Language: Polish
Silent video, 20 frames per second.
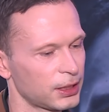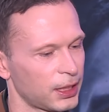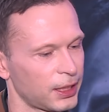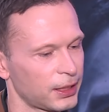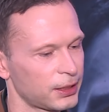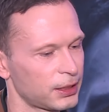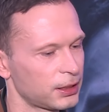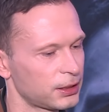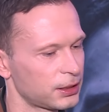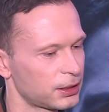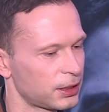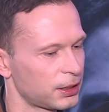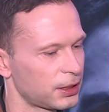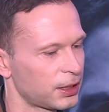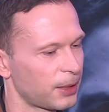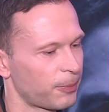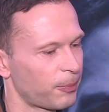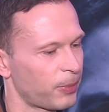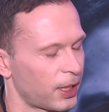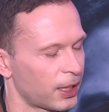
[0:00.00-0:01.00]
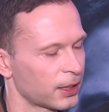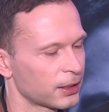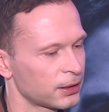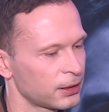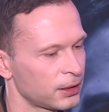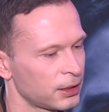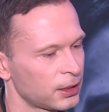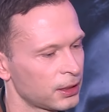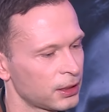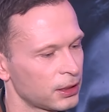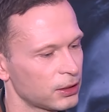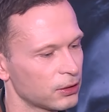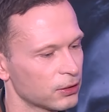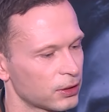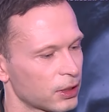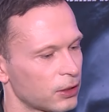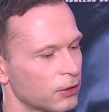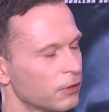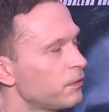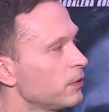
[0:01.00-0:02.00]
na jeden dzień na plan do
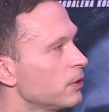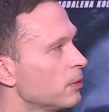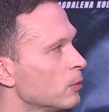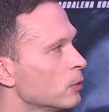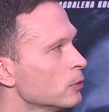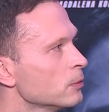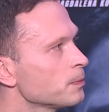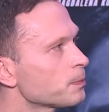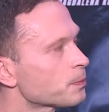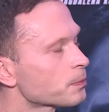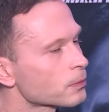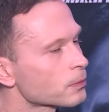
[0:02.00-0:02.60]
tego filmu.